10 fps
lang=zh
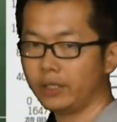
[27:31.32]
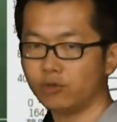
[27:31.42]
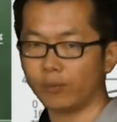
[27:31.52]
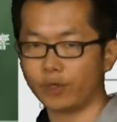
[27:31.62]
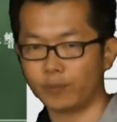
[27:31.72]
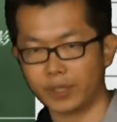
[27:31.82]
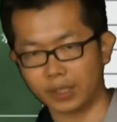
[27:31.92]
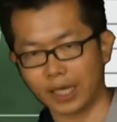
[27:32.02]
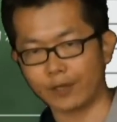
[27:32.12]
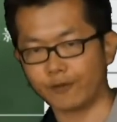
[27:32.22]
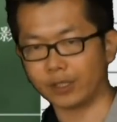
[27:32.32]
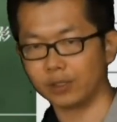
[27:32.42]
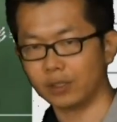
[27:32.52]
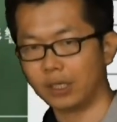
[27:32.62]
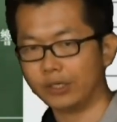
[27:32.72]
哎，我们又变成开放
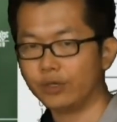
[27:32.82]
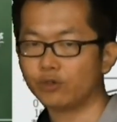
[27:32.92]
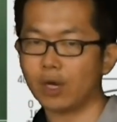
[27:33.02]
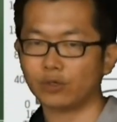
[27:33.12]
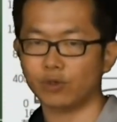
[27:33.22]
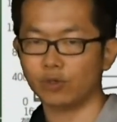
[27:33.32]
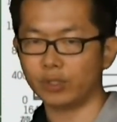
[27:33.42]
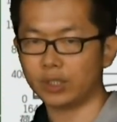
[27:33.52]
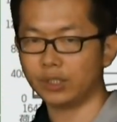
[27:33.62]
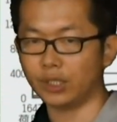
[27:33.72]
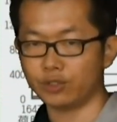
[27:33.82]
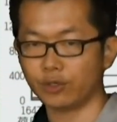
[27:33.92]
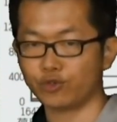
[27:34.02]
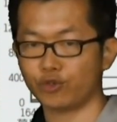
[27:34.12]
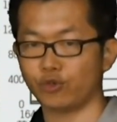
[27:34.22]
的，因为跨国婚姻你
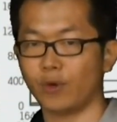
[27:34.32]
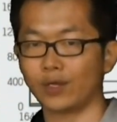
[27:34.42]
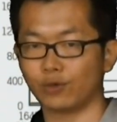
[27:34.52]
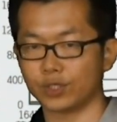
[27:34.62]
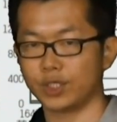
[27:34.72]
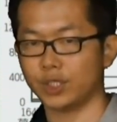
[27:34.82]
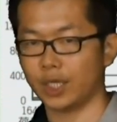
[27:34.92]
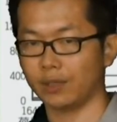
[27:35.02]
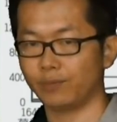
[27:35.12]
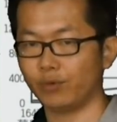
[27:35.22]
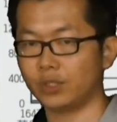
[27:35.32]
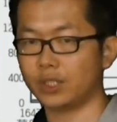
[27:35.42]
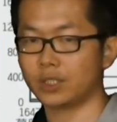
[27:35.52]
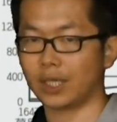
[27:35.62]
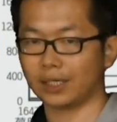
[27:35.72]
就会娶外国新娘，不一
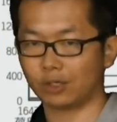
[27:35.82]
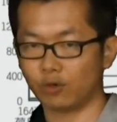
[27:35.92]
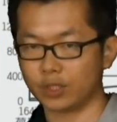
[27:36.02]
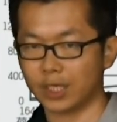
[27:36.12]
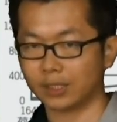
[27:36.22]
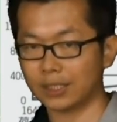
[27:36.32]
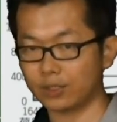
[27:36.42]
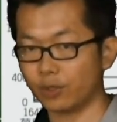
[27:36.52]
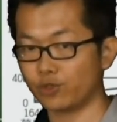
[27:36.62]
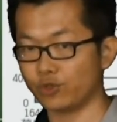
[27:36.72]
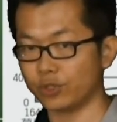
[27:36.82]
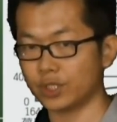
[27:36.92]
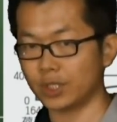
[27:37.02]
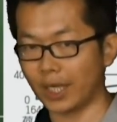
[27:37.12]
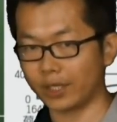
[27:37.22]
定是哪个国家，但是会娶
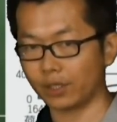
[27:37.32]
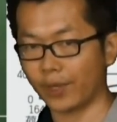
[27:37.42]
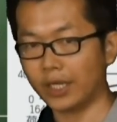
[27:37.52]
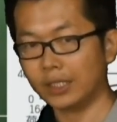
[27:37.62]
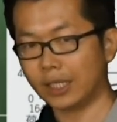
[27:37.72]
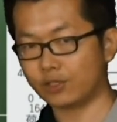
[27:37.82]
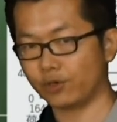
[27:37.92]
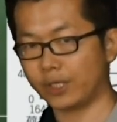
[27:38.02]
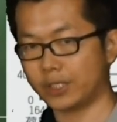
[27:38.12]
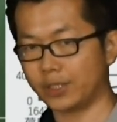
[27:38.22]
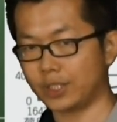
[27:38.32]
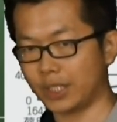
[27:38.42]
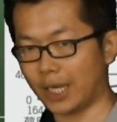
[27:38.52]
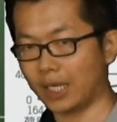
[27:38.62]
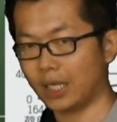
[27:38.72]
进来，对不对？那就会增
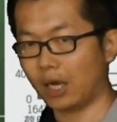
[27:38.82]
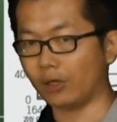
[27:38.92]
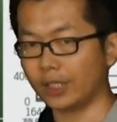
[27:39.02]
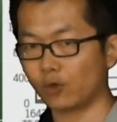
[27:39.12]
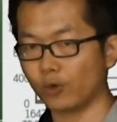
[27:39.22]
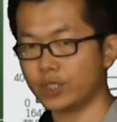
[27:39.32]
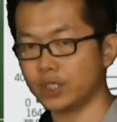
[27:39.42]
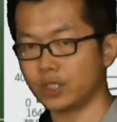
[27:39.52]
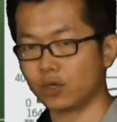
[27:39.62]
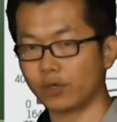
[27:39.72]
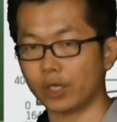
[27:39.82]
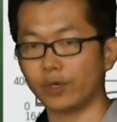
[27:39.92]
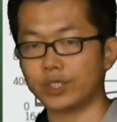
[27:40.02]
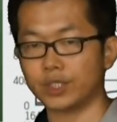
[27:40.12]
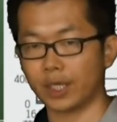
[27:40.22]
加。好，那国际移工也
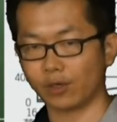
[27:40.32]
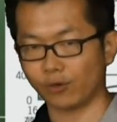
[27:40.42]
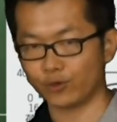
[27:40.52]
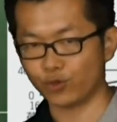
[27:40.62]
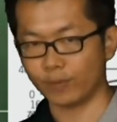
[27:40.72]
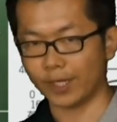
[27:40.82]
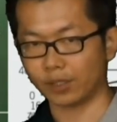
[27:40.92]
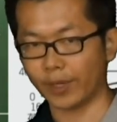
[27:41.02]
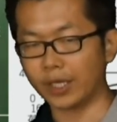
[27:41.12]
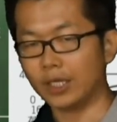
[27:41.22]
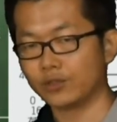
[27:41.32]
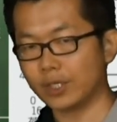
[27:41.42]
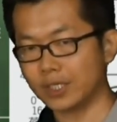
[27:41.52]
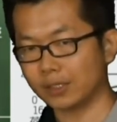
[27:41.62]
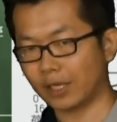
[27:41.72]
会进来工作嘛，对不对？
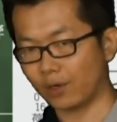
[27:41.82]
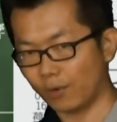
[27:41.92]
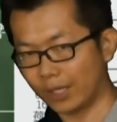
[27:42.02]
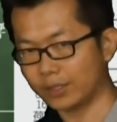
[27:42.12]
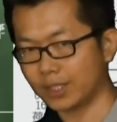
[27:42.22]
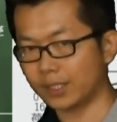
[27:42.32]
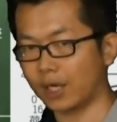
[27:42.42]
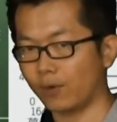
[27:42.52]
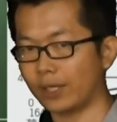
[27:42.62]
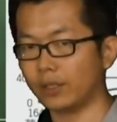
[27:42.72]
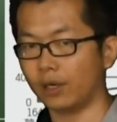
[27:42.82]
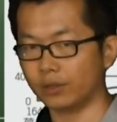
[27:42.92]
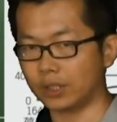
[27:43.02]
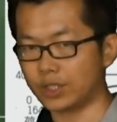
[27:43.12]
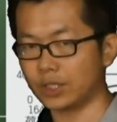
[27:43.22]
所以在台湾，在台湾，
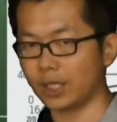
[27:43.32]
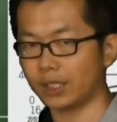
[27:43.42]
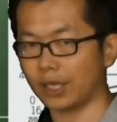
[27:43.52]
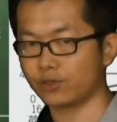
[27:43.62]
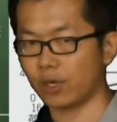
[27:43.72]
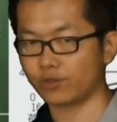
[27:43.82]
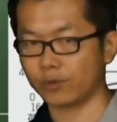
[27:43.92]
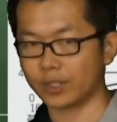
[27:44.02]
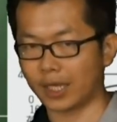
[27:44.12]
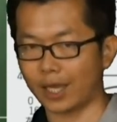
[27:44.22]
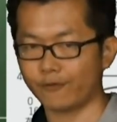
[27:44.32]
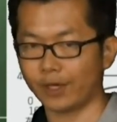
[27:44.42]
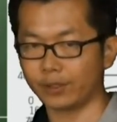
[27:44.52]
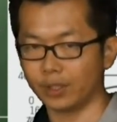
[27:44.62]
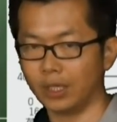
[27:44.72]
好，你近年来就要说是开
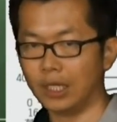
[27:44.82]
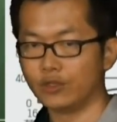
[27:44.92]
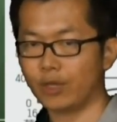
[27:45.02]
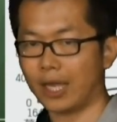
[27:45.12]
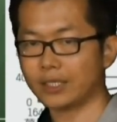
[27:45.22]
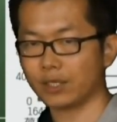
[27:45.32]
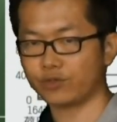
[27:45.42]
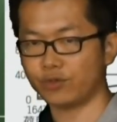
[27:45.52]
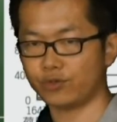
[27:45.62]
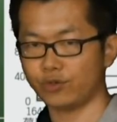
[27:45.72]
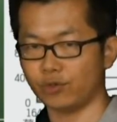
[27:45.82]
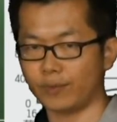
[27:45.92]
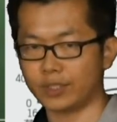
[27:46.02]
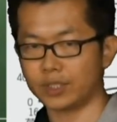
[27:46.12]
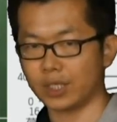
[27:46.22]
放的。所以按照顺序，我
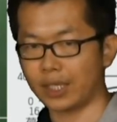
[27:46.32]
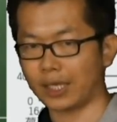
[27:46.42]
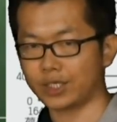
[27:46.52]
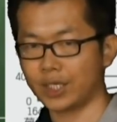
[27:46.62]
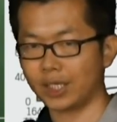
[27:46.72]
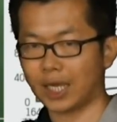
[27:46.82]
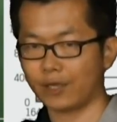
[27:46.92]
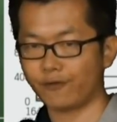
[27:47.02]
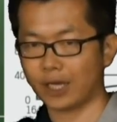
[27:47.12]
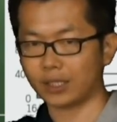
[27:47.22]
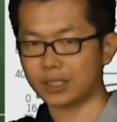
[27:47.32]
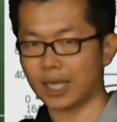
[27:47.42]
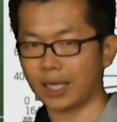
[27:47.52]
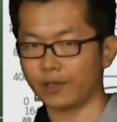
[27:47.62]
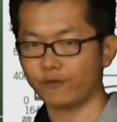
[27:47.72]
们是怎样？先开放，
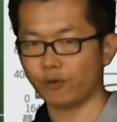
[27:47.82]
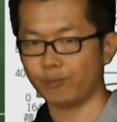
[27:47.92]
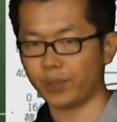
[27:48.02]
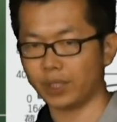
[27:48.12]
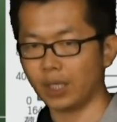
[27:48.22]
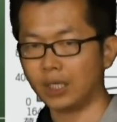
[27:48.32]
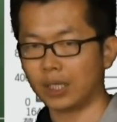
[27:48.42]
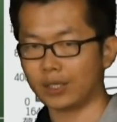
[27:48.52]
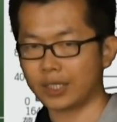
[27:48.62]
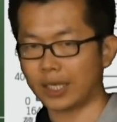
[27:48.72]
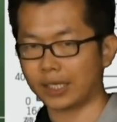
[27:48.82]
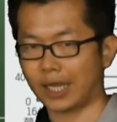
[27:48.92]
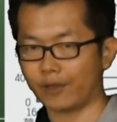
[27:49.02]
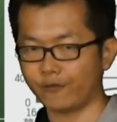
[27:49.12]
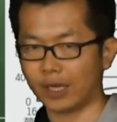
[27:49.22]
再封闭，然后再
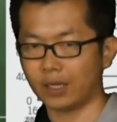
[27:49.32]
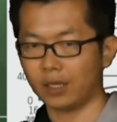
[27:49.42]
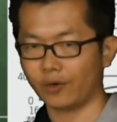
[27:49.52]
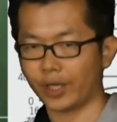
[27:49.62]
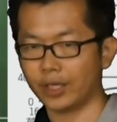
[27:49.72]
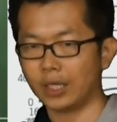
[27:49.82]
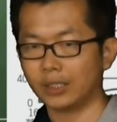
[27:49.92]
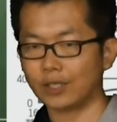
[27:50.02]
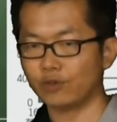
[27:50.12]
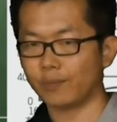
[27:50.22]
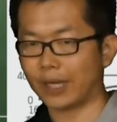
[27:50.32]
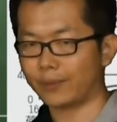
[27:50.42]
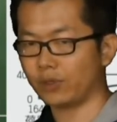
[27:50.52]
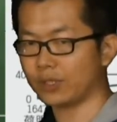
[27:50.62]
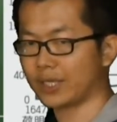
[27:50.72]
开放。OK。那如果
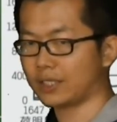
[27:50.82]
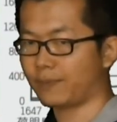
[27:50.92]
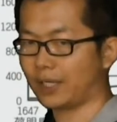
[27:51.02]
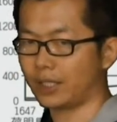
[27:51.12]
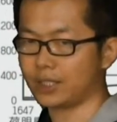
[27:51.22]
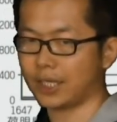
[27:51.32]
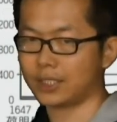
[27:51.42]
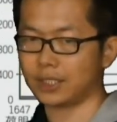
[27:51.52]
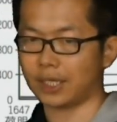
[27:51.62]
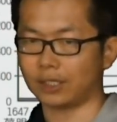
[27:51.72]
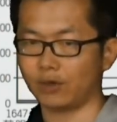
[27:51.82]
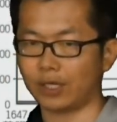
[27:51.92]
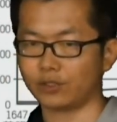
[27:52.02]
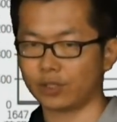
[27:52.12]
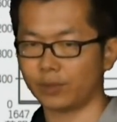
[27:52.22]
把民国三十八年加进来的
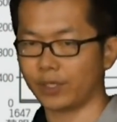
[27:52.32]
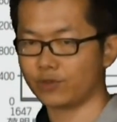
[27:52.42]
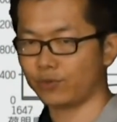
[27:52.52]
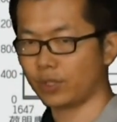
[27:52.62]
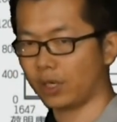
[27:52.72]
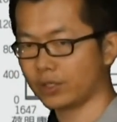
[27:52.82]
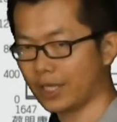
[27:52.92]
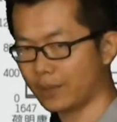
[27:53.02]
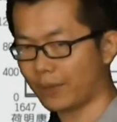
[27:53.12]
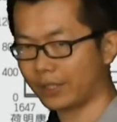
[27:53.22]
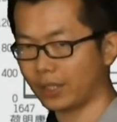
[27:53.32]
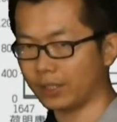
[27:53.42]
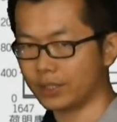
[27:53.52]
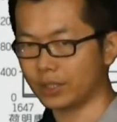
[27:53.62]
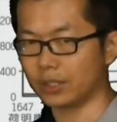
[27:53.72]
话，就特别注意哦，三十八
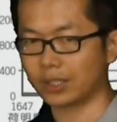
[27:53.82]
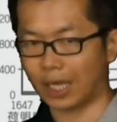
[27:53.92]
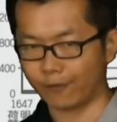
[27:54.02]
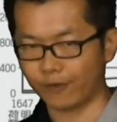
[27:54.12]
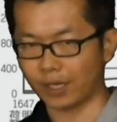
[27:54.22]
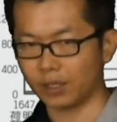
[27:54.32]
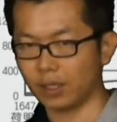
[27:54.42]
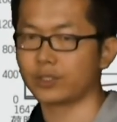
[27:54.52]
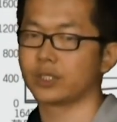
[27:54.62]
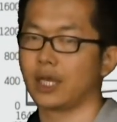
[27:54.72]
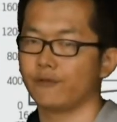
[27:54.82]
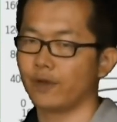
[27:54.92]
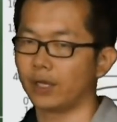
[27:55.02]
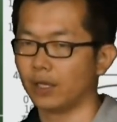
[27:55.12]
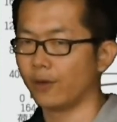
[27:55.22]
年是开放，好是开
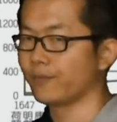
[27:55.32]
放，